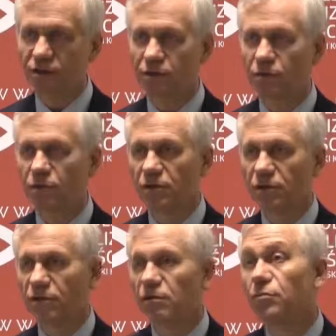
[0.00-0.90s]
zł,
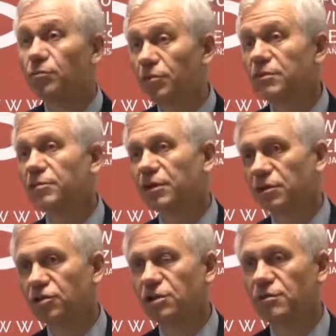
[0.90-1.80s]
no to był pomysł
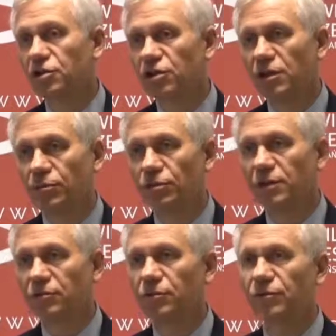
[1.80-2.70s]
praktycznie zmniejszenia
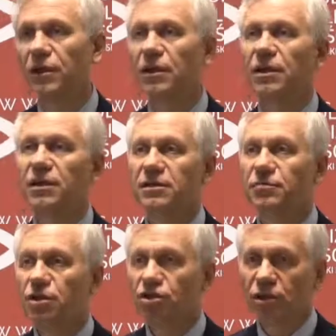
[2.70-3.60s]
podatków,
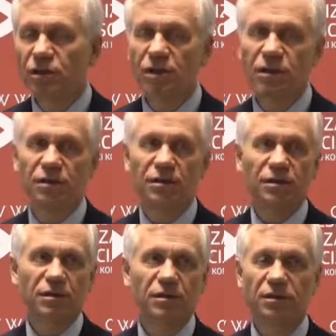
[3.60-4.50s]
zmniejszenia,
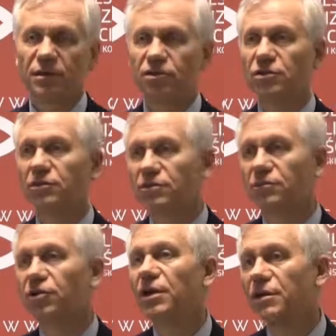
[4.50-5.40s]
y, y, znaczy
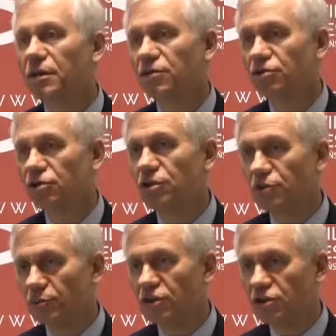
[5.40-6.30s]
dodania rodzinom
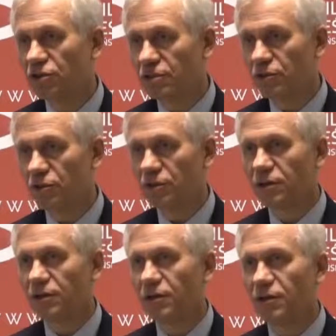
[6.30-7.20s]
po 50
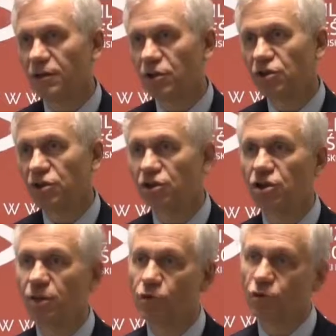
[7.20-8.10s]
zł y,
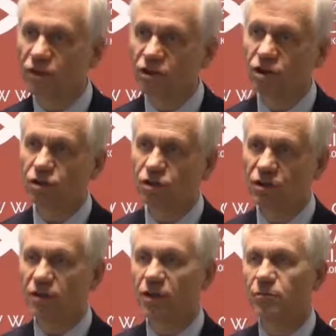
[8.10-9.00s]
miesięcznie. My uważaliśmy, że
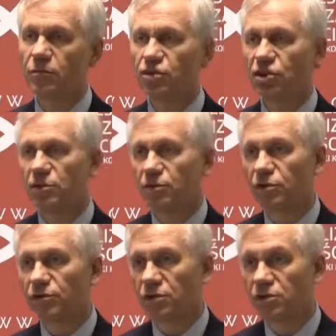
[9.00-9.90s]
co najmniej trzeba to
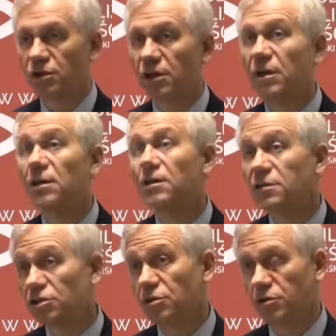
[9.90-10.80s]
podwoić. I
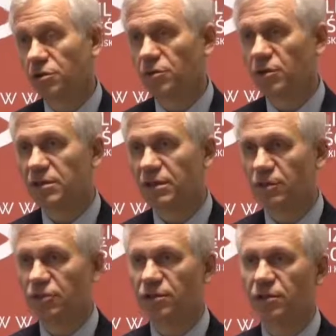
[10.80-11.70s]
co się potem
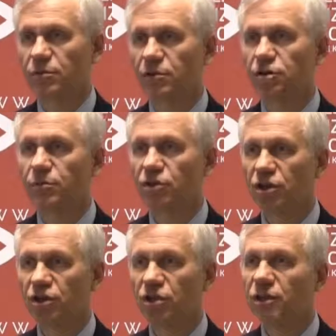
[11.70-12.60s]
okazało? Że zrobiliśmy
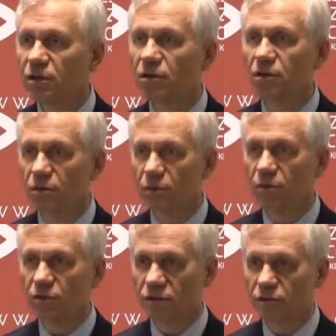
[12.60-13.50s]
rzecz nie tylko
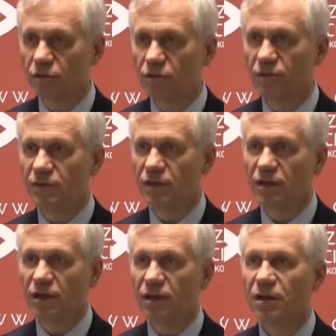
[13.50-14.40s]
dobrą z punktu
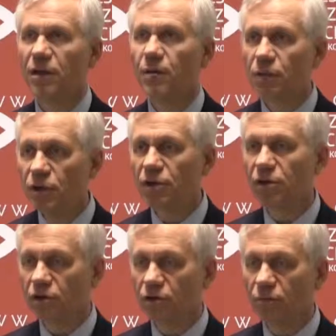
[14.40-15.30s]
widzenia
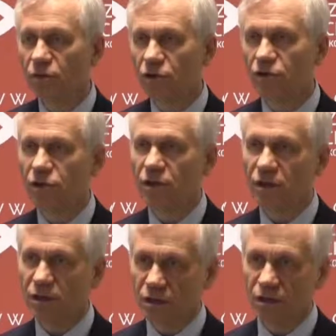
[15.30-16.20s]
mikroekonomii
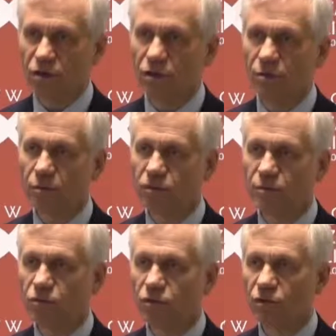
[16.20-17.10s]
rodzinnej, nie tylko dobrą z
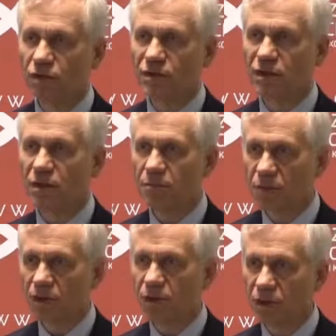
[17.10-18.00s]
punktu widzenia
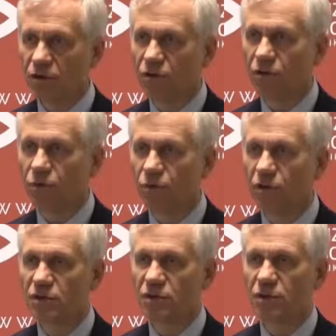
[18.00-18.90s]
małej ekonomii
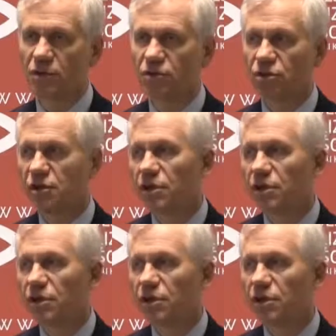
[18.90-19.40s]
polskich rodzin,